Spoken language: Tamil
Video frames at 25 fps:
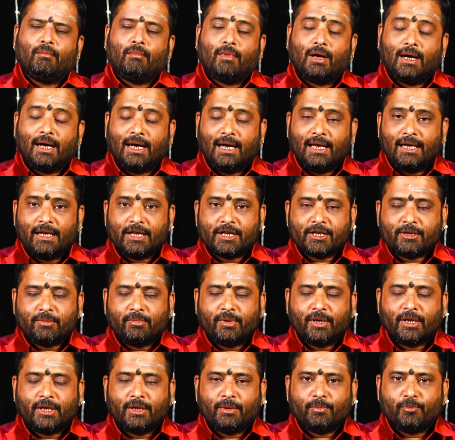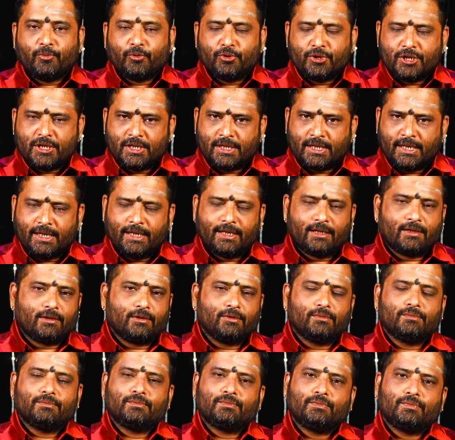மகாலட்சுமிக்கு பூஜை
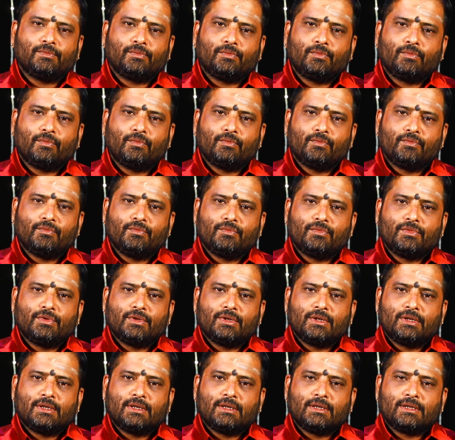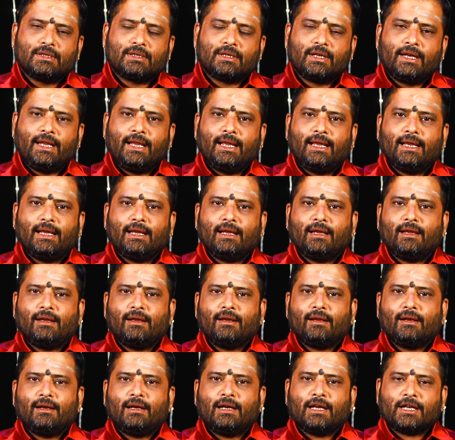செய்கிறதும் ஸ்ரீ
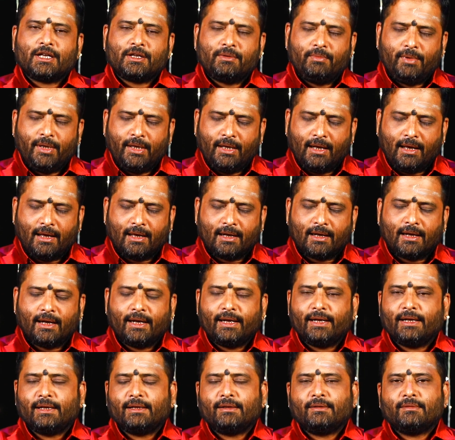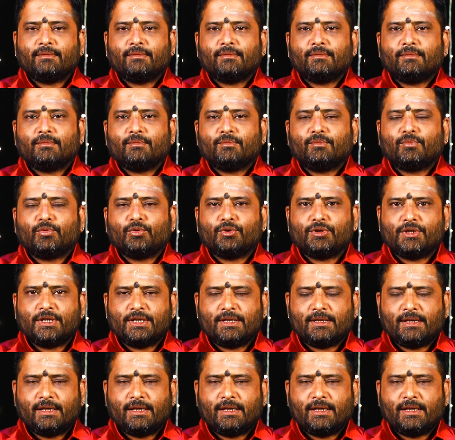லக்ஷ்மி நாராயணன் பூஜை